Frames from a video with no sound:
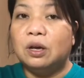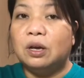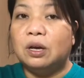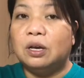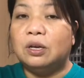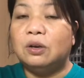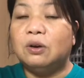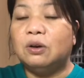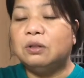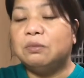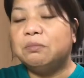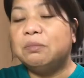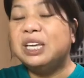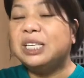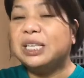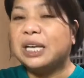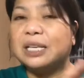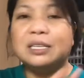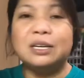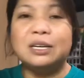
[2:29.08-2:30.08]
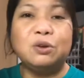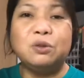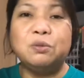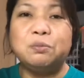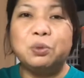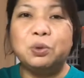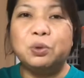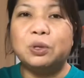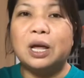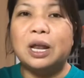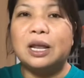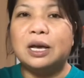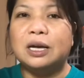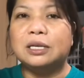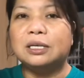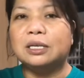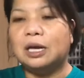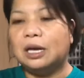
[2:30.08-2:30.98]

yon may sasagot po talaga sa